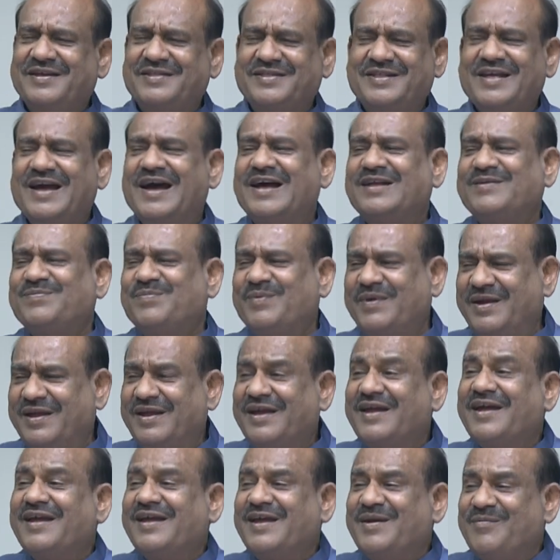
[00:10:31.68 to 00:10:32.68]
इतिहास
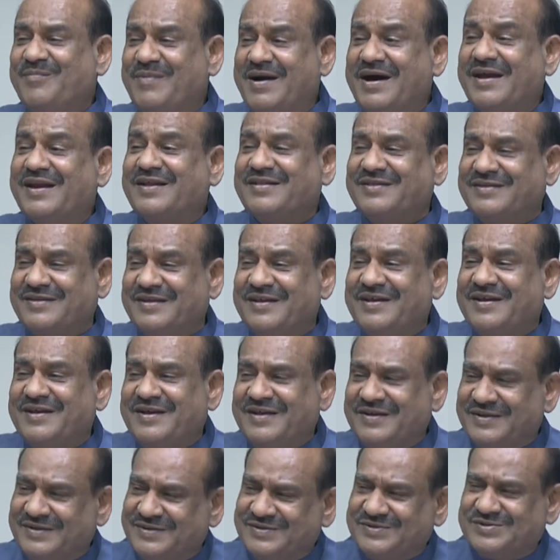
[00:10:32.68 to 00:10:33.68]
पढ़ेंगे कि भारत
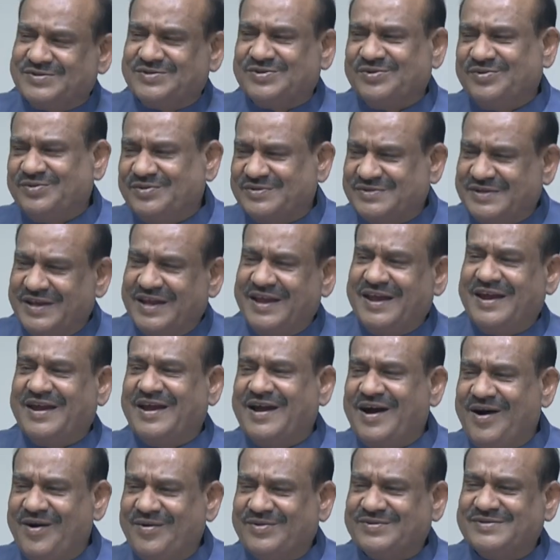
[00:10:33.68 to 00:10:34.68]
शुरू से
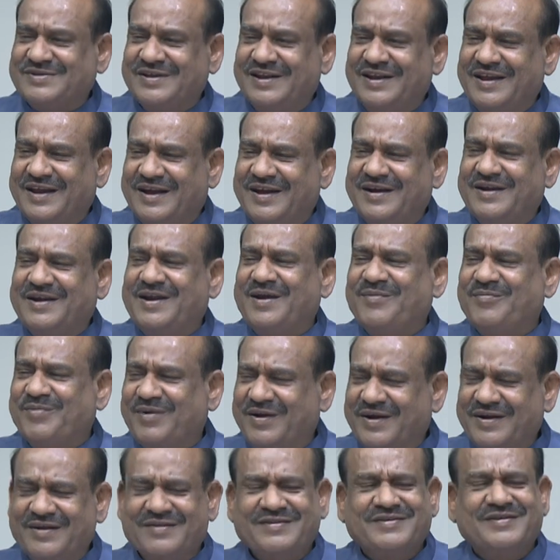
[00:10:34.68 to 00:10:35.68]
गांव से लेकर
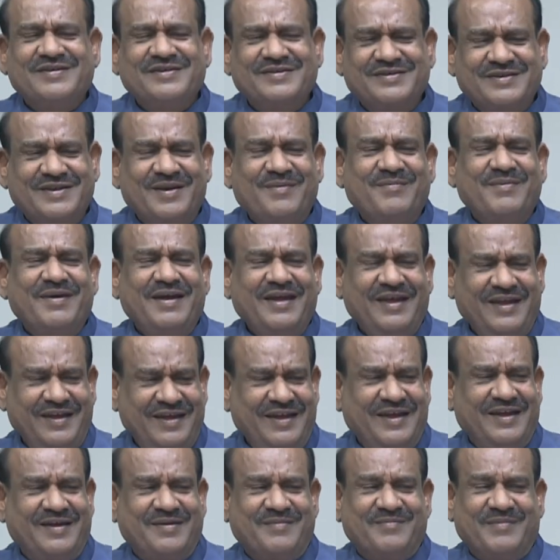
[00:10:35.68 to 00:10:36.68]
डेमोक्रेटिक सिस्टम है
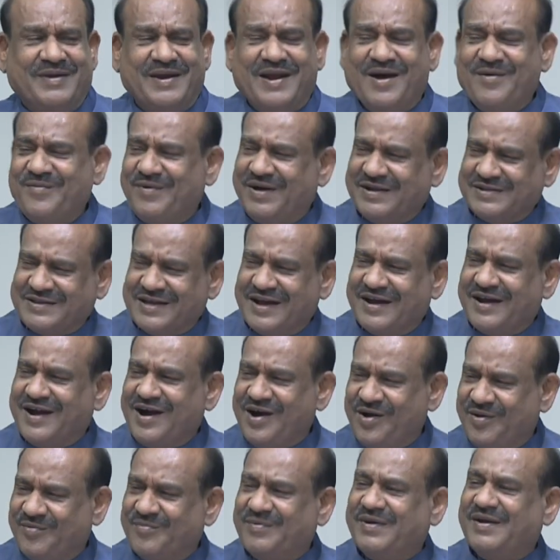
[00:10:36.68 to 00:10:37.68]
एक बना हुआ था
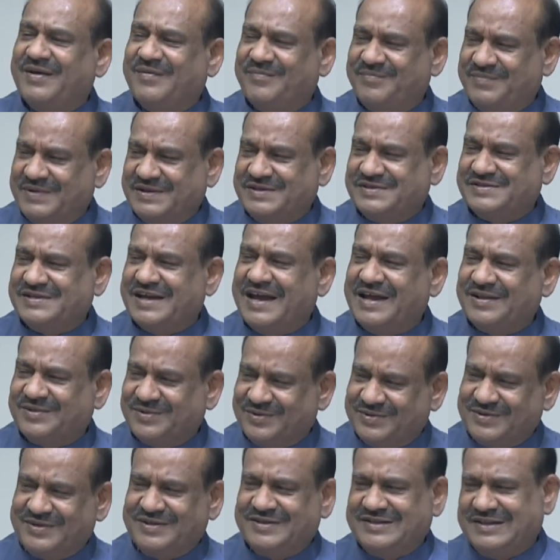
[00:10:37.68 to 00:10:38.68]
गांव में पंचायत
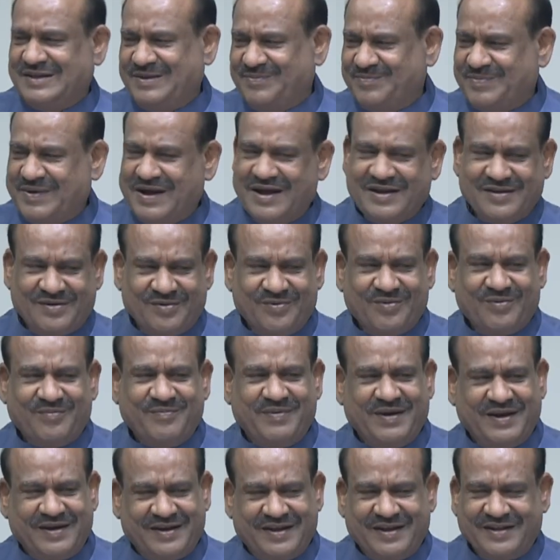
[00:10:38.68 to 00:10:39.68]
होती थी पांच लोग
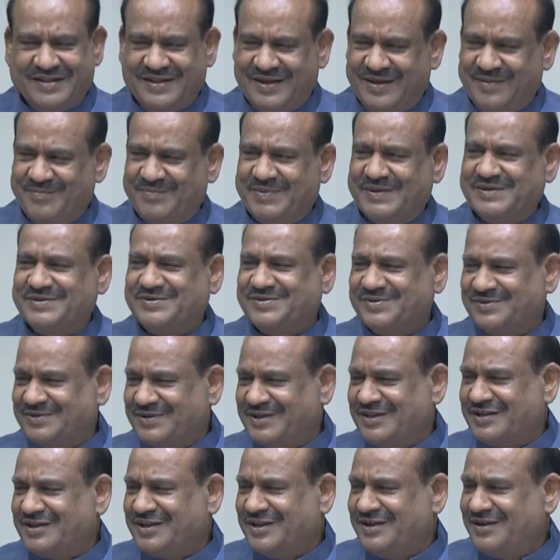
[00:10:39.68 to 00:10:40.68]
बैठ के थे पंच
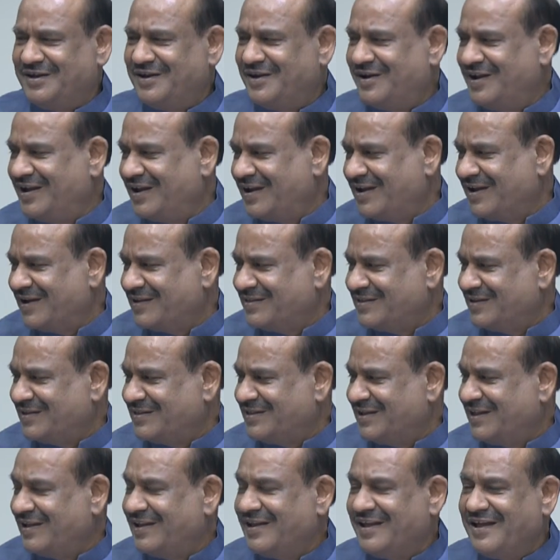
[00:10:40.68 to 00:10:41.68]
होते थे निर्णय करते
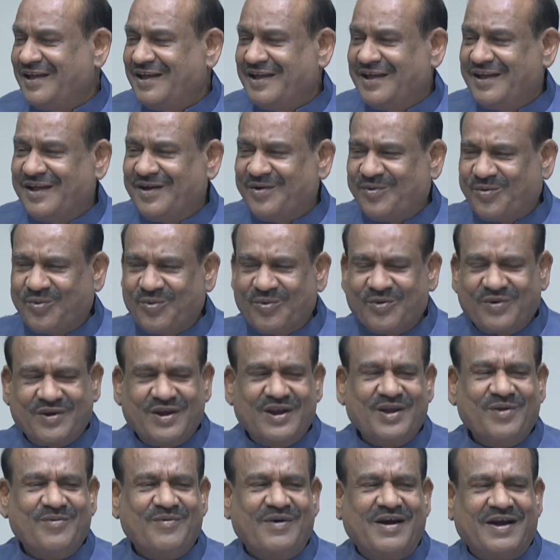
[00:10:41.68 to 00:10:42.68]
थे
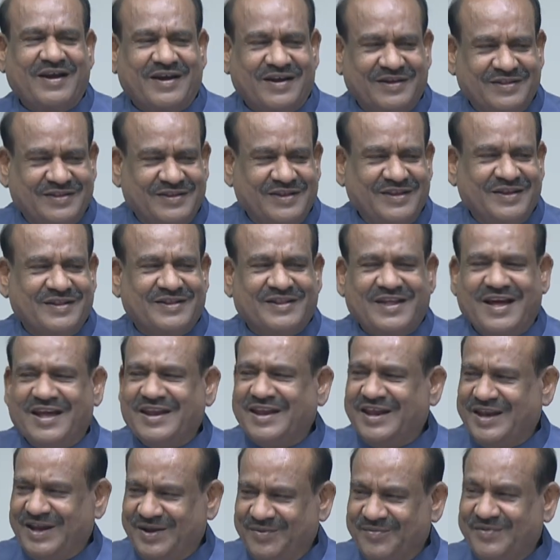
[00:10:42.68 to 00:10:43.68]
कोर्ट हुआ करती
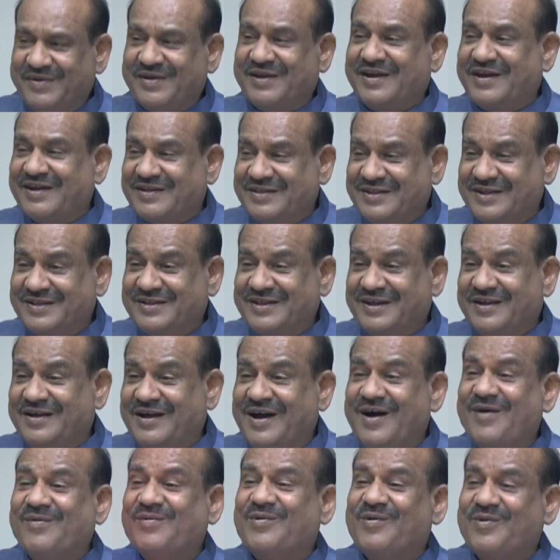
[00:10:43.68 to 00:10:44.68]
थाने हुए करते थे
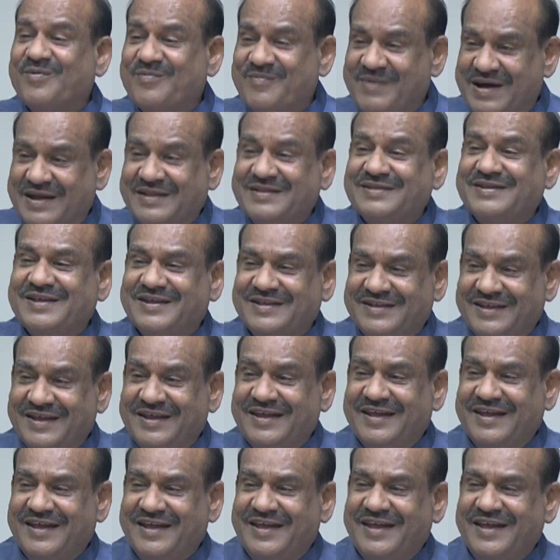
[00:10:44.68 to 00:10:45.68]
गांव लोग मानते
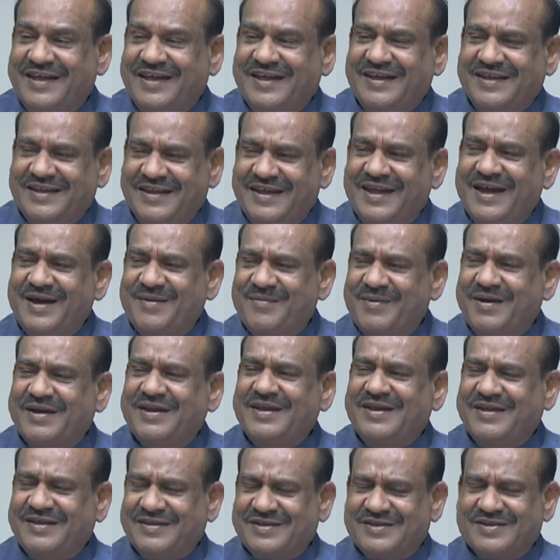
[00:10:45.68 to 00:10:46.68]
थे ये
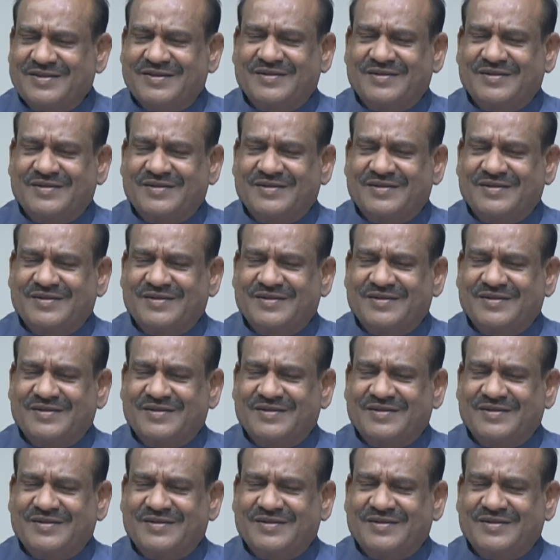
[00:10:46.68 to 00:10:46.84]
हमारी